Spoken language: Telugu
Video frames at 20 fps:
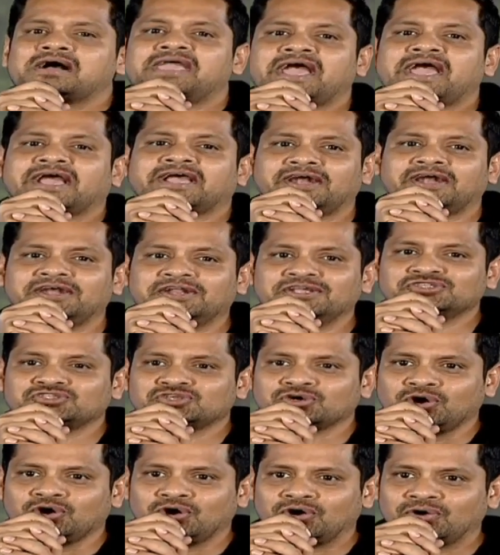ఎక్కడి
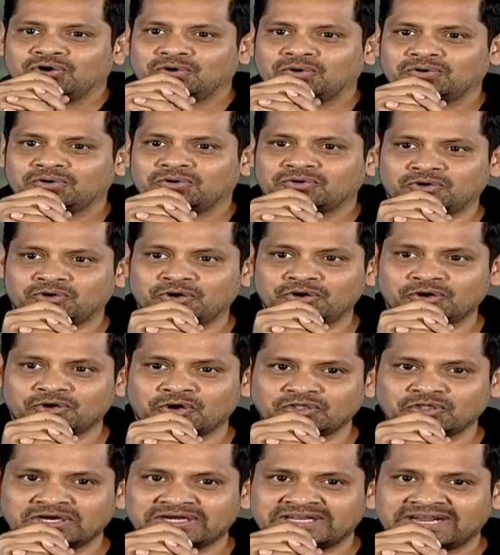నుంచో రెండు
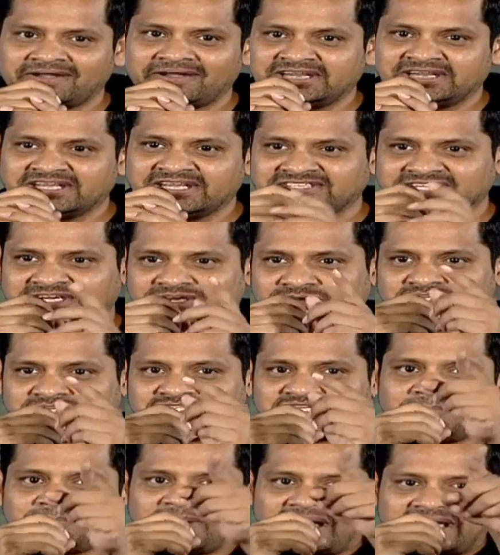రోజులు ట్రావెల్ చేసి ఇక్కడికి
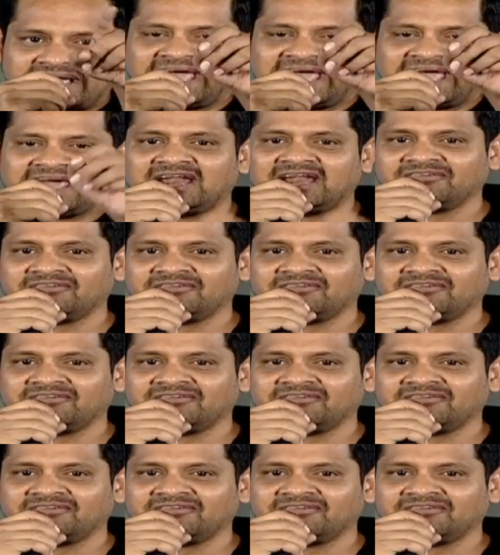వచ్చిన మా కేరళ